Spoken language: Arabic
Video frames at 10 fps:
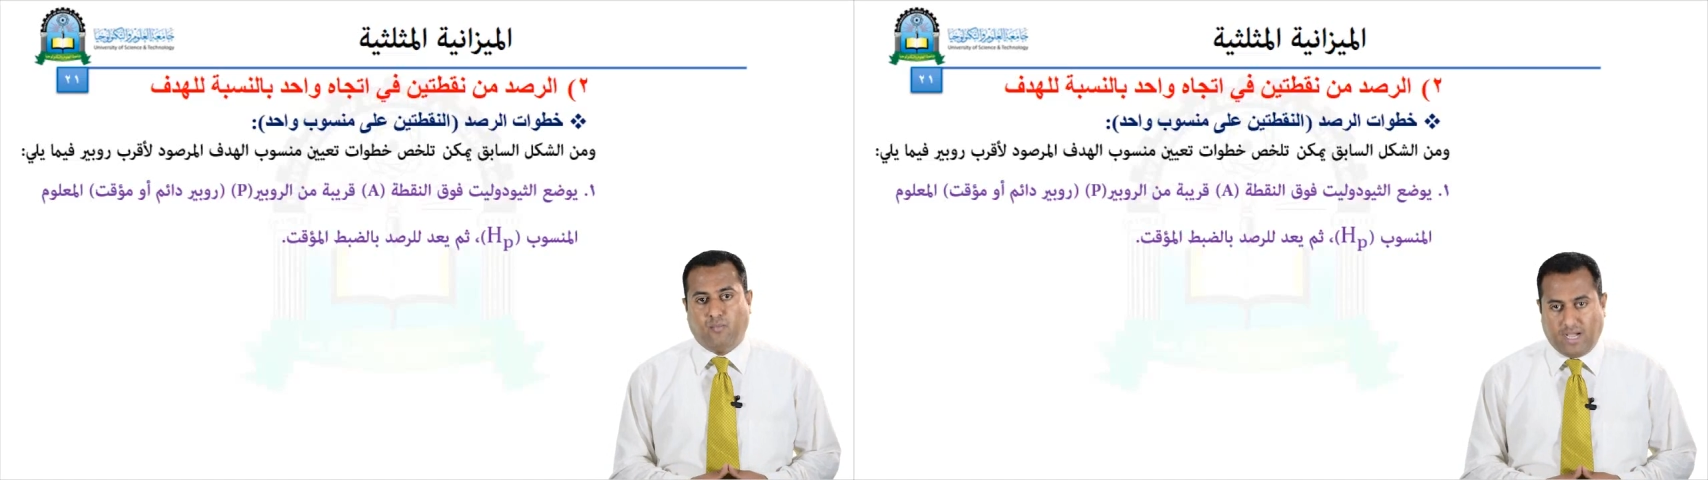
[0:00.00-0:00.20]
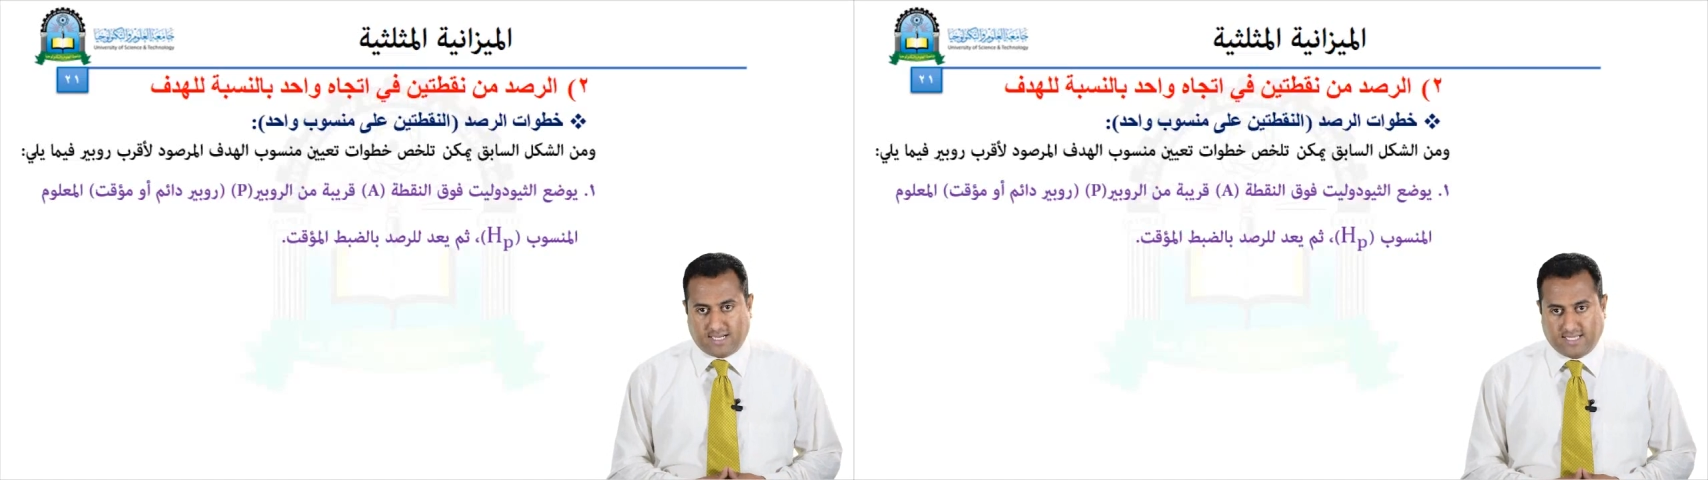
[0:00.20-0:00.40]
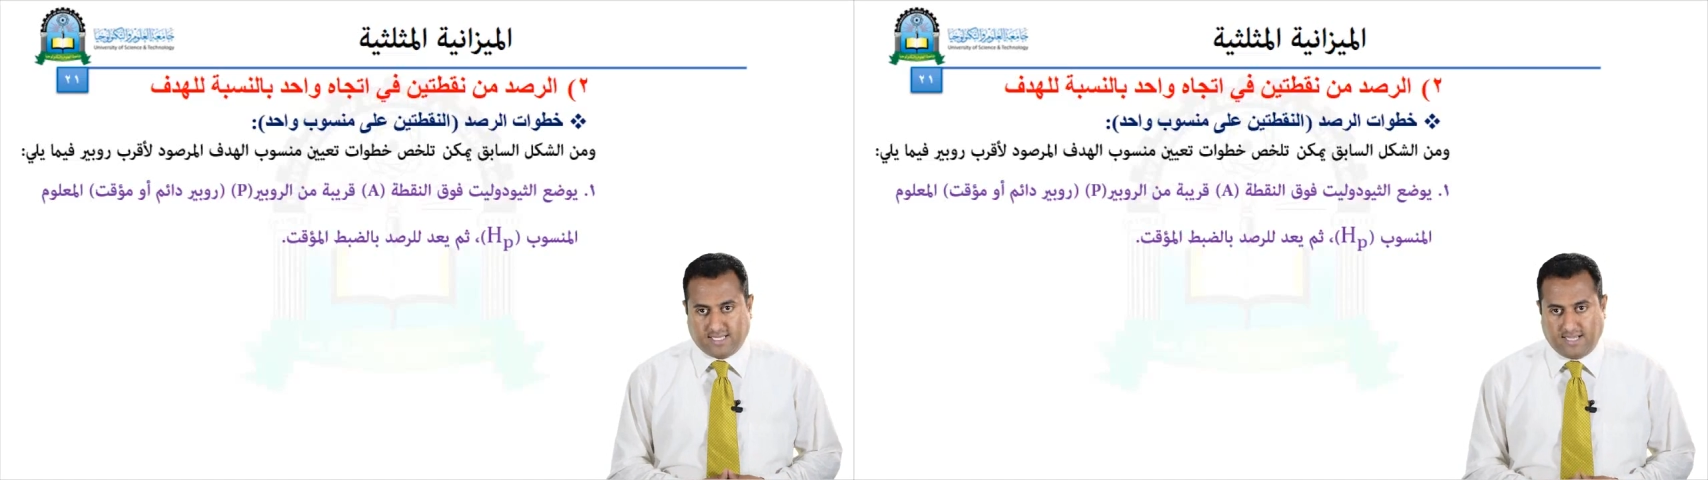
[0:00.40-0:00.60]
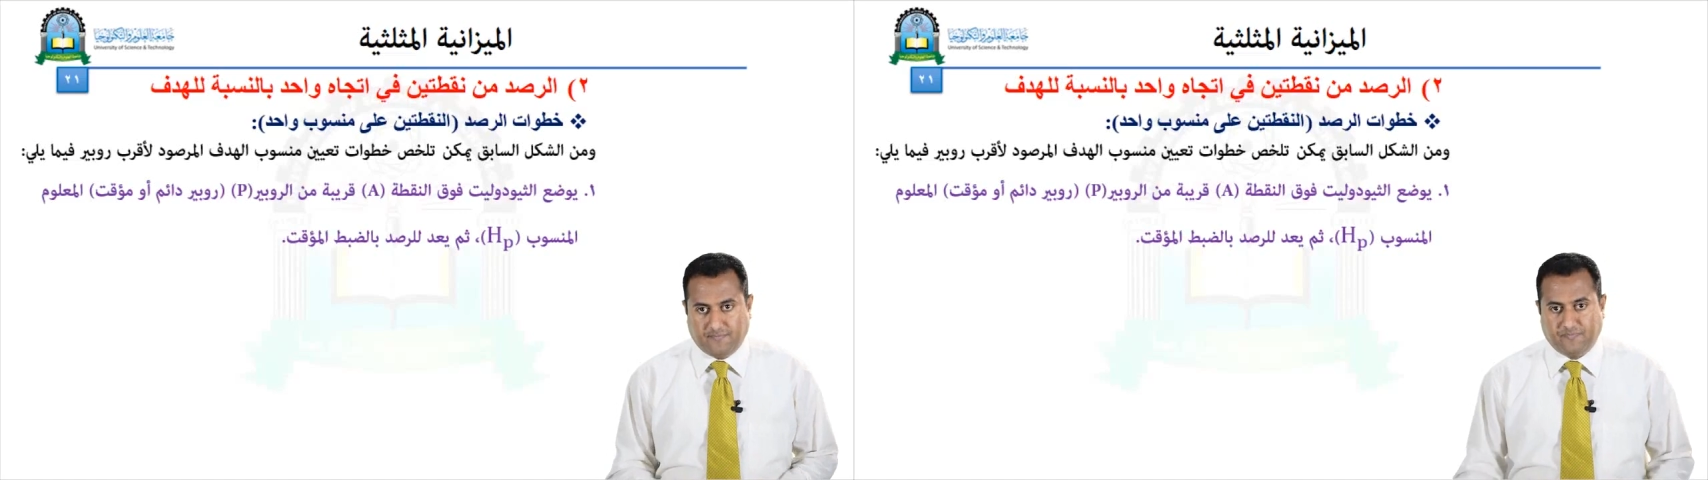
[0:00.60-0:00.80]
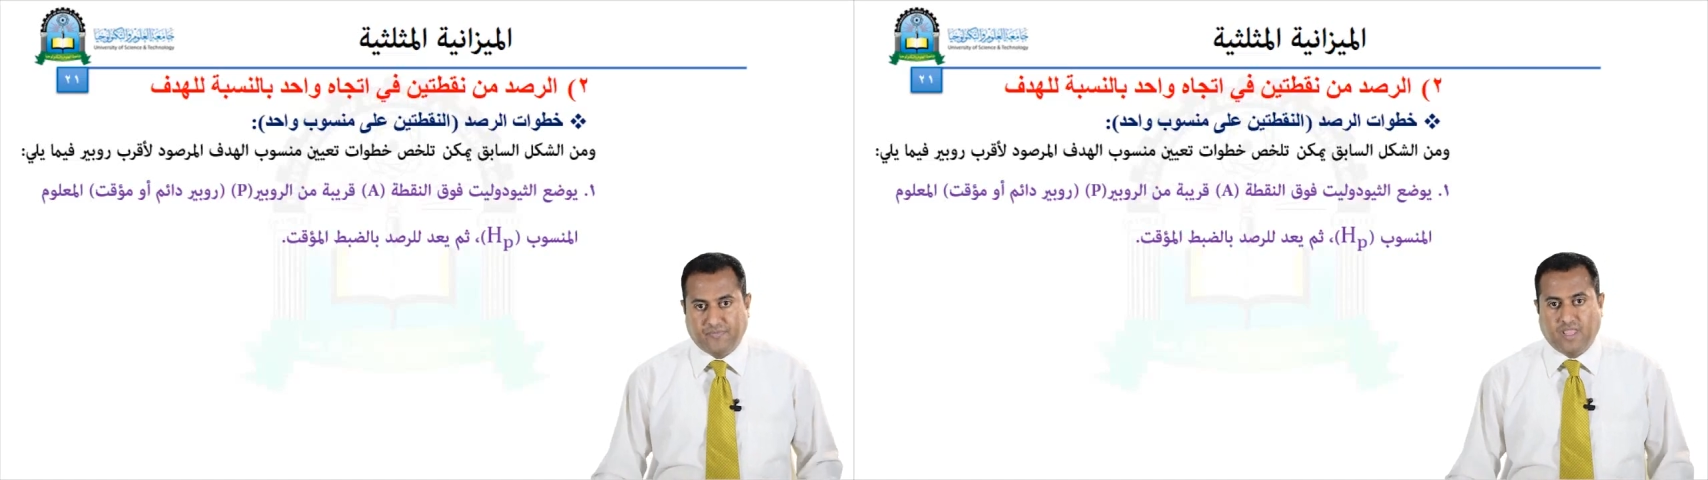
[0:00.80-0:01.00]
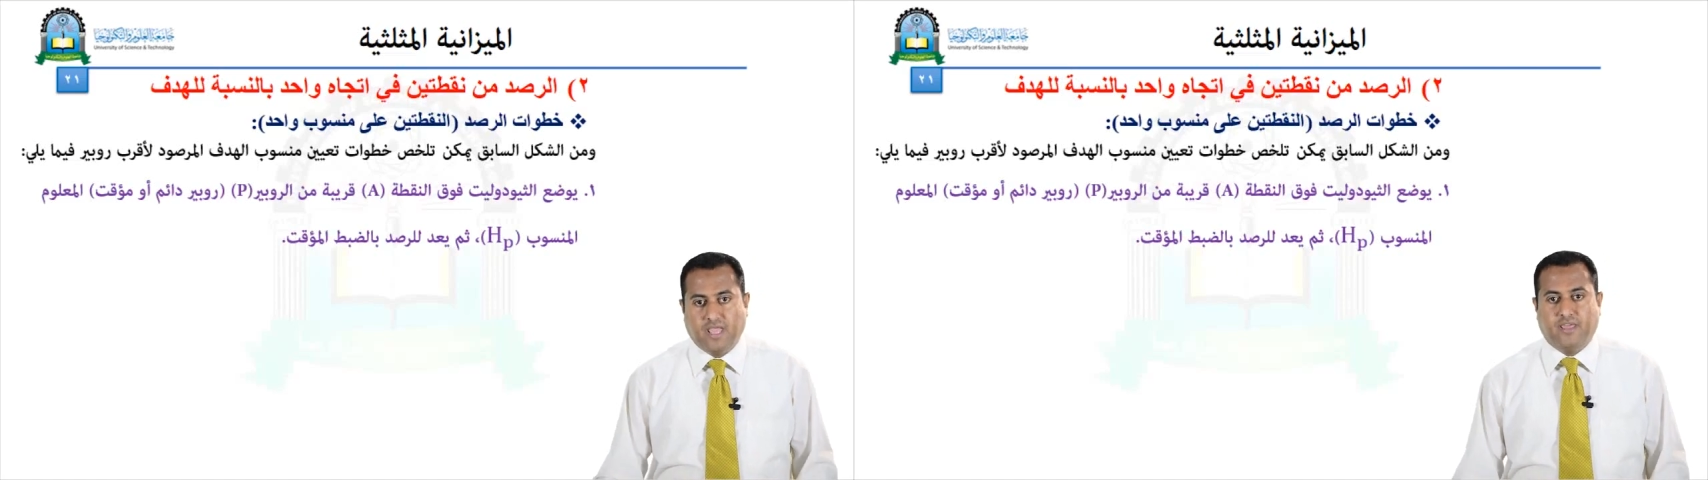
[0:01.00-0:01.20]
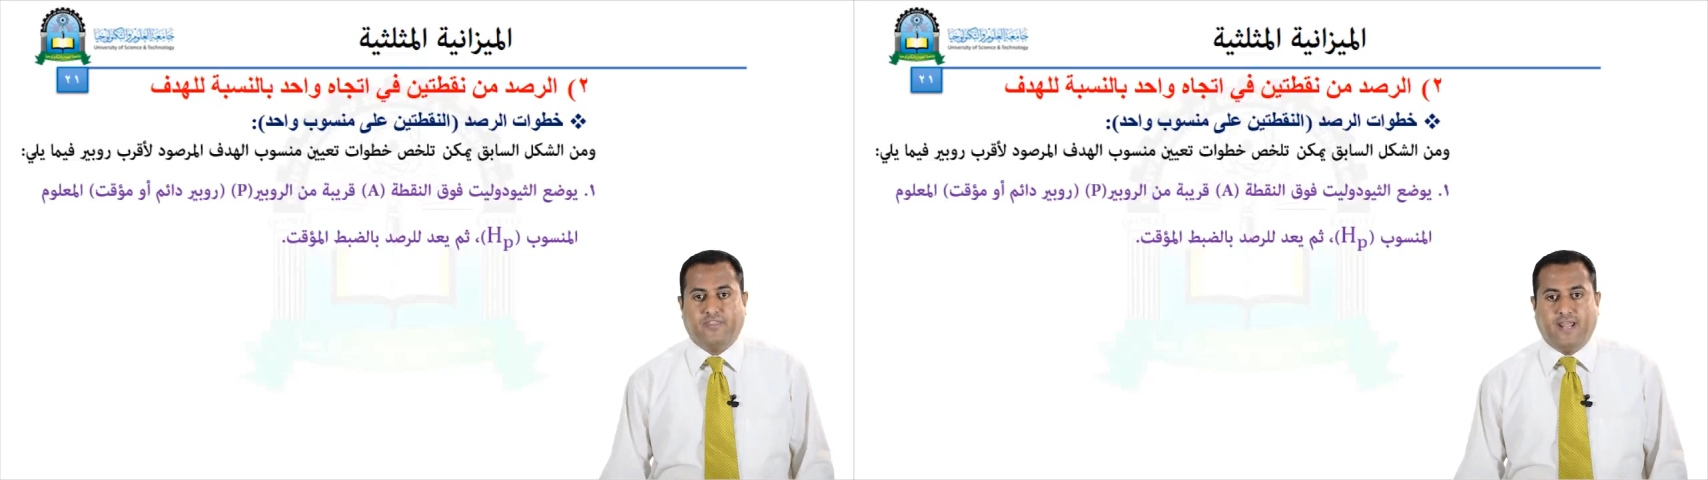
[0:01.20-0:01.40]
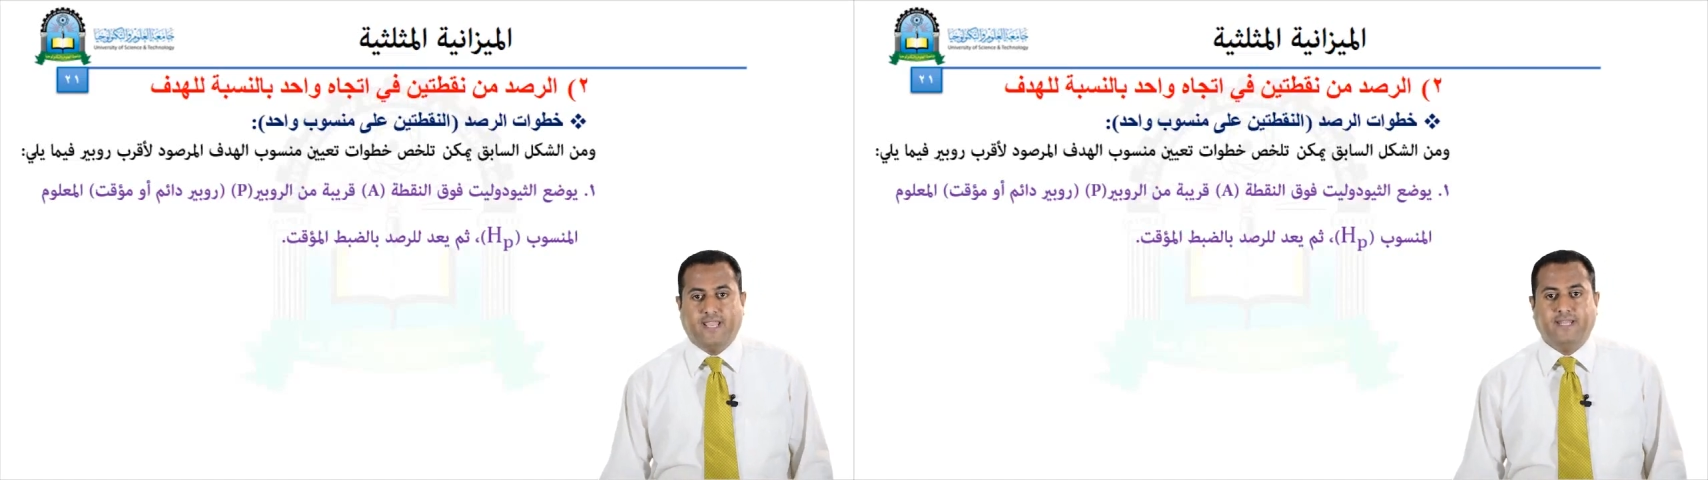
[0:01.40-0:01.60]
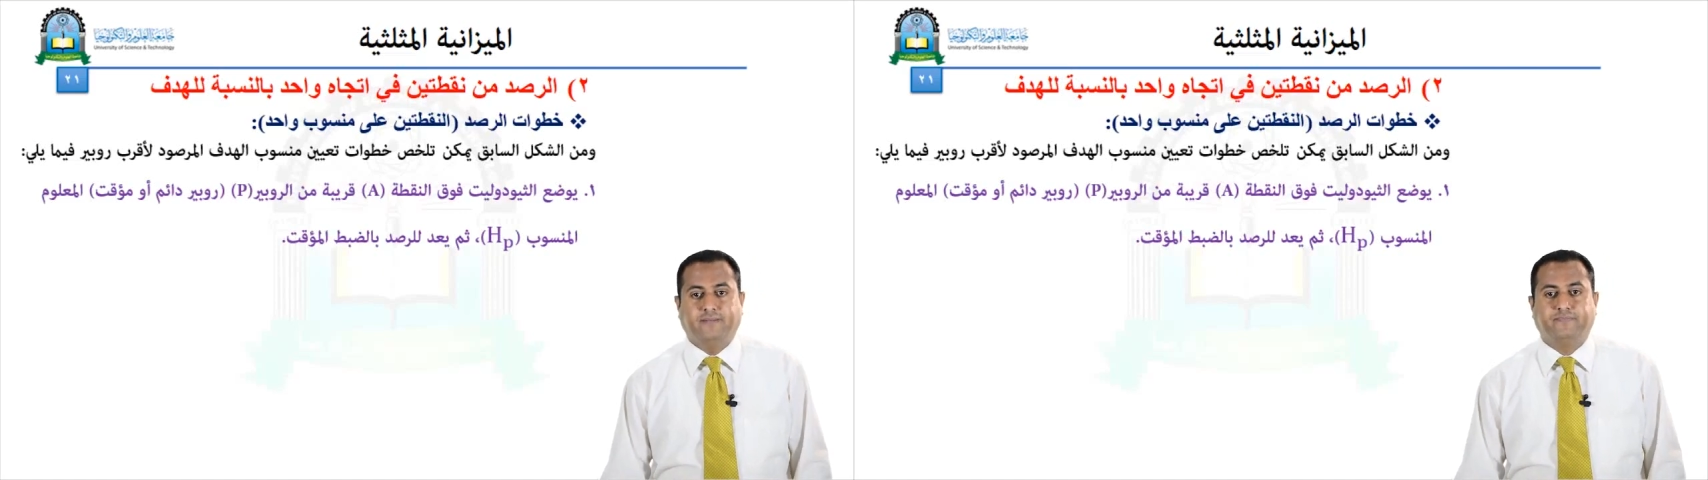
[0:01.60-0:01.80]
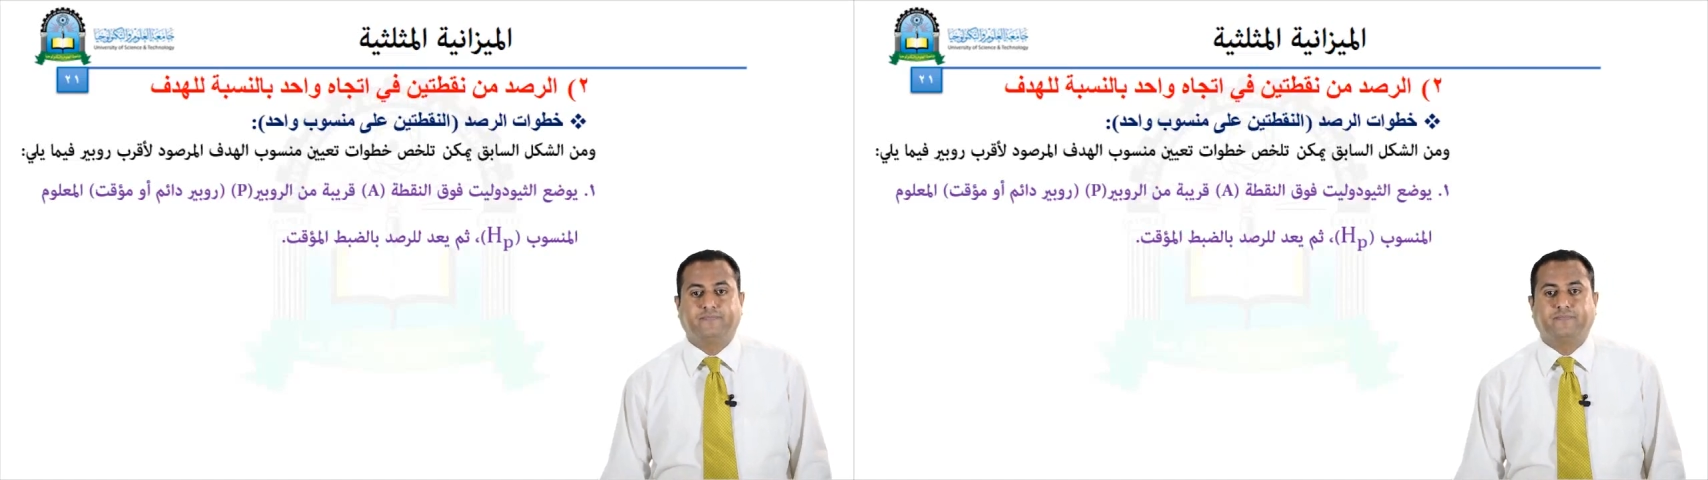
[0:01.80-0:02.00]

مؤقتة اثنين